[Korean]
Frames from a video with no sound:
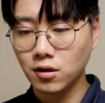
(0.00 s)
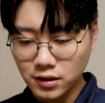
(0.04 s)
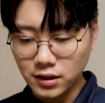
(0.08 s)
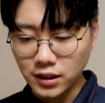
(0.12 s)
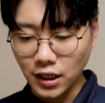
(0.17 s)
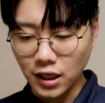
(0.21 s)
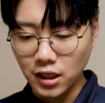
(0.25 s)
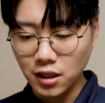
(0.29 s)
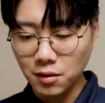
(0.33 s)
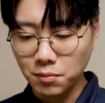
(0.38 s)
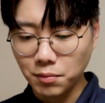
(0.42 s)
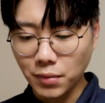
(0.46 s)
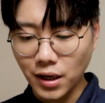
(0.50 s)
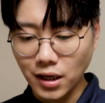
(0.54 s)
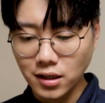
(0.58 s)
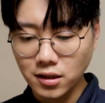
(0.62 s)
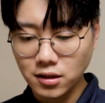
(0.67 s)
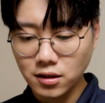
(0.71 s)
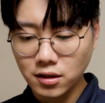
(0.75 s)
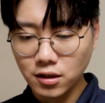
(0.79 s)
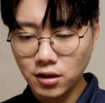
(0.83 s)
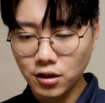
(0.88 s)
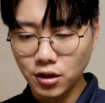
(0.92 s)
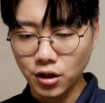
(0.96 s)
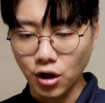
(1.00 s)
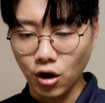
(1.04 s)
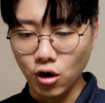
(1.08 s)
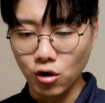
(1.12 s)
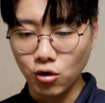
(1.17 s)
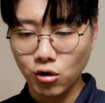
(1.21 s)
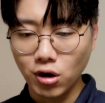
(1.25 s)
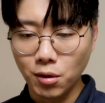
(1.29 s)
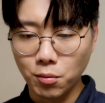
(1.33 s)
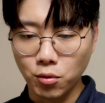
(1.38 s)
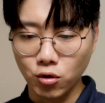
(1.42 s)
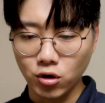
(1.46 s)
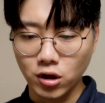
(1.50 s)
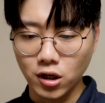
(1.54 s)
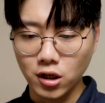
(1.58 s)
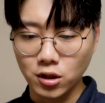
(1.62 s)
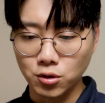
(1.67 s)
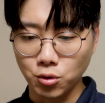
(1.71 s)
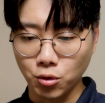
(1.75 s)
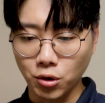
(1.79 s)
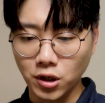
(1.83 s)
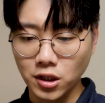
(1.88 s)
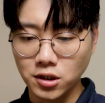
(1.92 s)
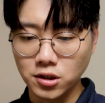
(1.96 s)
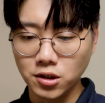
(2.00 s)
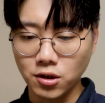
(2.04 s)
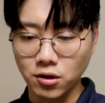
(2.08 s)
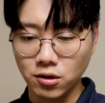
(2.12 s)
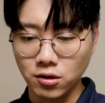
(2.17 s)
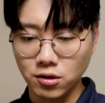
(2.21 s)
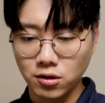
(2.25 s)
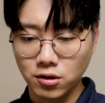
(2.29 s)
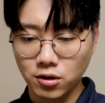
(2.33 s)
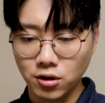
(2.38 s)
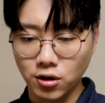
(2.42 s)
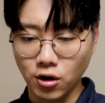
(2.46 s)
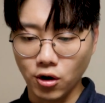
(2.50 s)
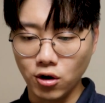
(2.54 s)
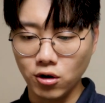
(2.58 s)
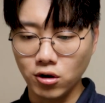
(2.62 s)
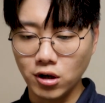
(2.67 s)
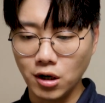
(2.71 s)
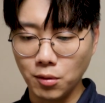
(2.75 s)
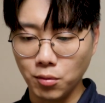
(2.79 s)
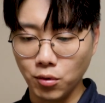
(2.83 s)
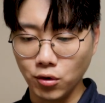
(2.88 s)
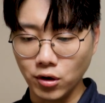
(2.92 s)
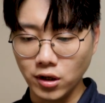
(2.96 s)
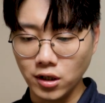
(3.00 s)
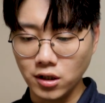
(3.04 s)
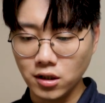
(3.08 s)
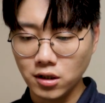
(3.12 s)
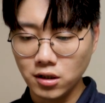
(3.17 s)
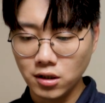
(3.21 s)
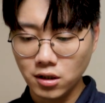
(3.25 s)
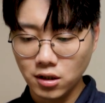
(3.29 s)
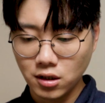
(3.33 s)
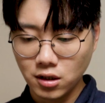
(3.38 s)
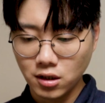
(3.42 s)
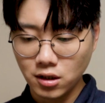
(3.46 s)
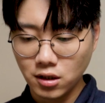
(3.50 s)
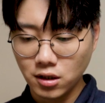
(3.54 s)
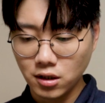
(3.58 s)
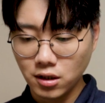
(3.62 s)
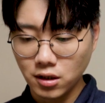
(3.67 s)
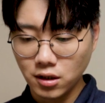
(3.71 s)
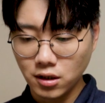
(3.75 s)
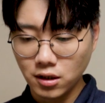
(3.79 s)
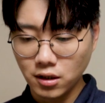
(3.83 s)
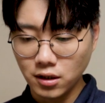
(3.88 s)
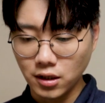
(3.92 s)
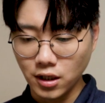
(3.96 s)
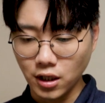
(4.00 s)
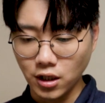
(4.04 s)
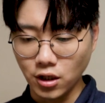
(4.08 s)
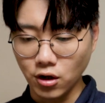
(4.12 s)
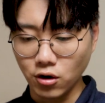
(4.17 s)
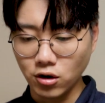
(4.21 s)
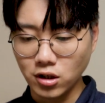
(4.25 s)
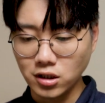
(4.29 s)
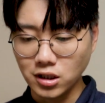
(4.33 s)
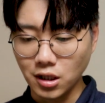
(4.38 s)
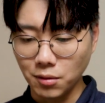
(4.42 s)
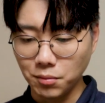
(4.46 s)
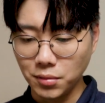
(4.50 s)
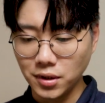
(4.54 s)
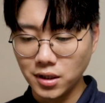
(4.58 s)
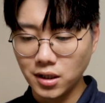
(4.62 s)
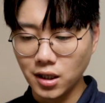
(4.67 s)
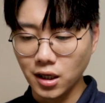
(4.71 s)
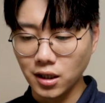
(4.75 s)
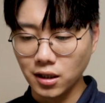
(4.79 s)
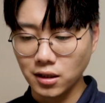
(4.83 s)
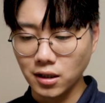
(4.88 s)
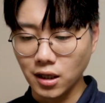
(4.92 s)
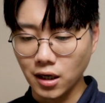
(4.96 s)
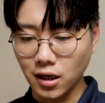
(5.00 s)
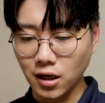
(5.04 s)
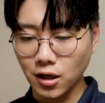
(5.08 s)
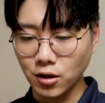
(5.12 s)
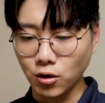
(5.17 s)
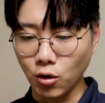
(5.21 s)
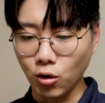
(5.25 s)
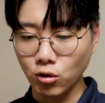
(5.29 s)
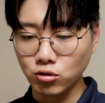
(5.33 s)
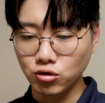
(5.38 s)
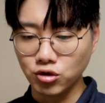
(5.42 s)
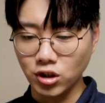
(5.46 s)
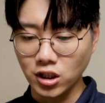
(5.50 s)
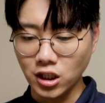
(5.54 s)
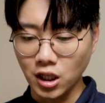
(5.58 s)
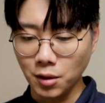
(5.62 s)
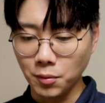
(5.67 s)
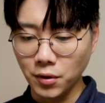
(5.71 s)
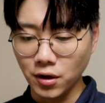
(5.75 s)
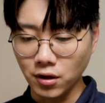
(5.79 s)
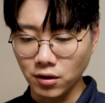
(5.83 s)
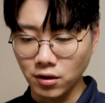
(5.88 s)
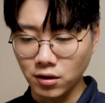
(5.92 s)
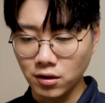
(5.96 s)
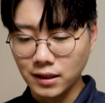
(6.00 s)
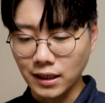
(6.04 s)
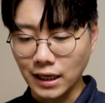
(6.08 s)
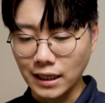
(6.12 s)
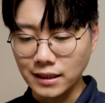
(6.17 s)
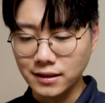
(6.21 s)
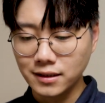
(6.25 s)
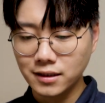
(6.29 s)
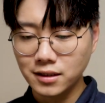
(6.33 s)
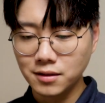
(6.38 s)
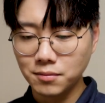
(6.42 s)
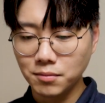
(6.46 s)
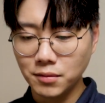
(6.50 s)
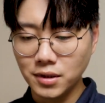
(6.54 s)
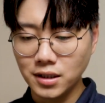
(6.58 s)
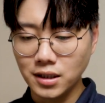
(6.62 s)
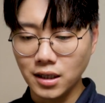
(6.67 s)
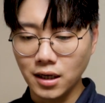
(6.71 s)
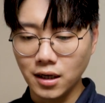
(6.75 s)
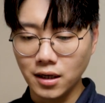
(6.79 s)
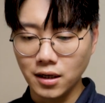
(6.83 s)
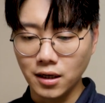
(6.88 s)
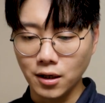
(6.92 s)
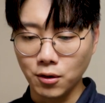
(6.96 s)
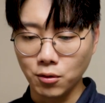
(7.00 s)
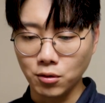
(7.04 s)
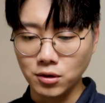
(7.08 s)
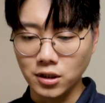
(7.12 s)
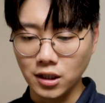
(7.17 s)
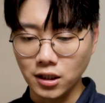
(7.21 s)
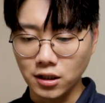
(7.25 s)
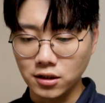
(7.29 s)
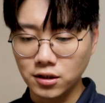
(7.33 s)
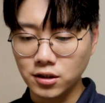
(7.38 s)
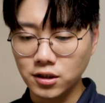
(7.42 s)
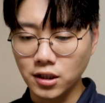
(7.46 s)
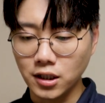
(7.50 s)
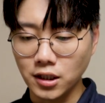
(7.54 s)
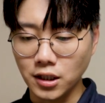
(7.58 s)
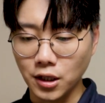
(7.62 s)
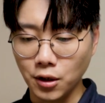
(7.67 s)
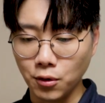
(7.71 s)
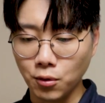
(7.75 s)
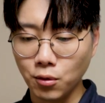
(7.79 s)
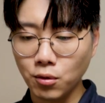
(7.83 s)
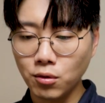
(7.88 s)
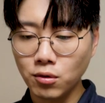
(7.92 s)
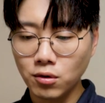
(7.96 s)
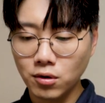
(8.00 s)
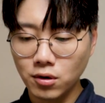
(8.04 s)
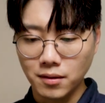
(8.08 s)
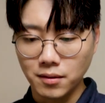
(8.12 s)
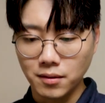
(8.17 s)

제일 빠른 결과 보기가 좋겠죠. 결과 보기를 여기다 밑에다가 넣어주게 되면 같습니다 라고 제가 쓰게 되고,